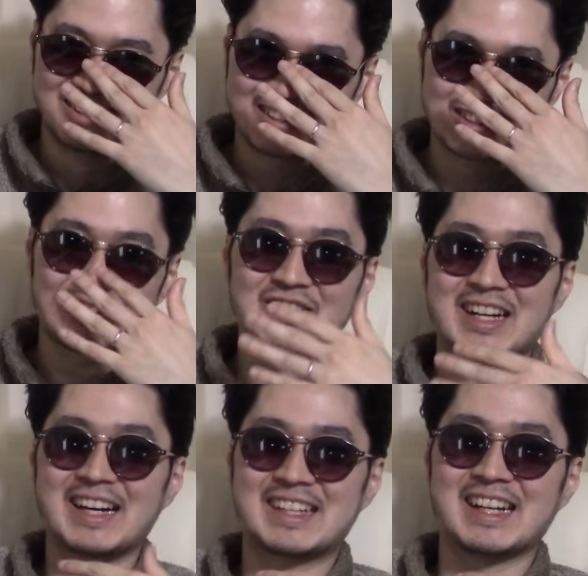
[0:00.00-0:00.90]

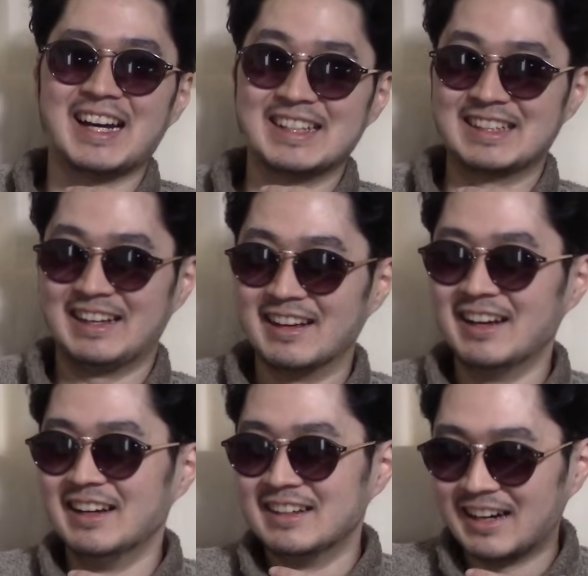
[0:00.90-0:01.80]
ストーカー被害で、ね、
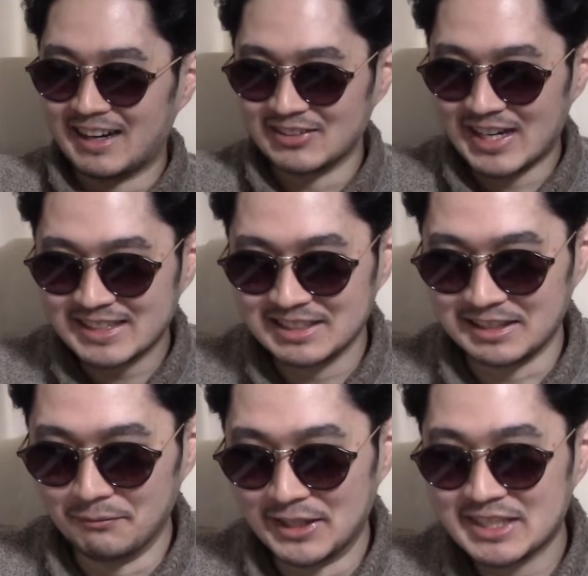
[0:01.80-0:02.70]
あの、あって
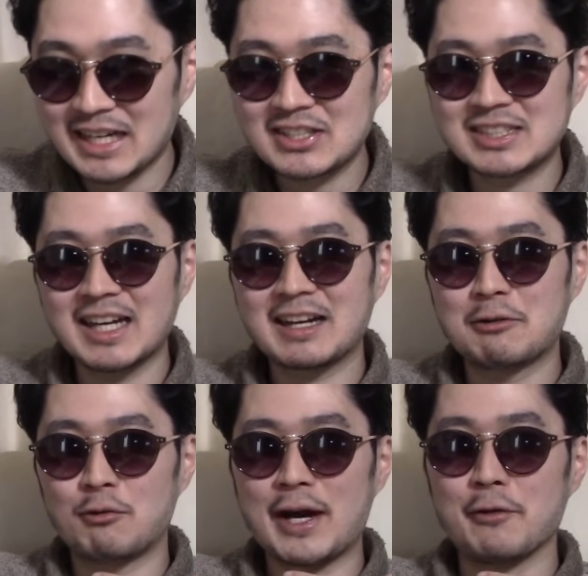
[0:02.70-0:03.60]
てめちゃくちゃ
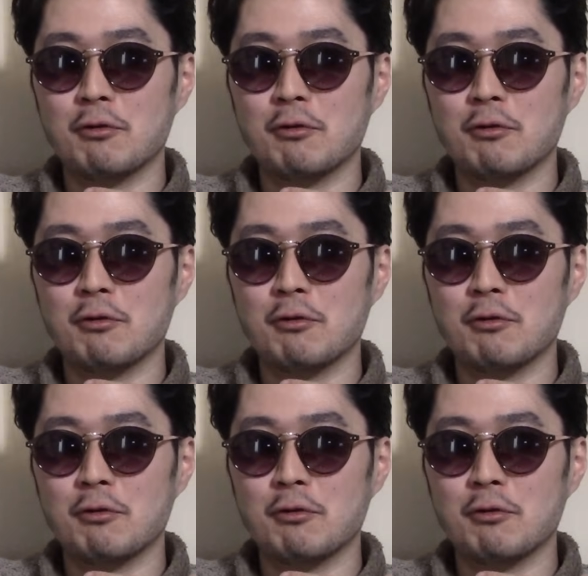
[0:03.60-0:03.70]
怖い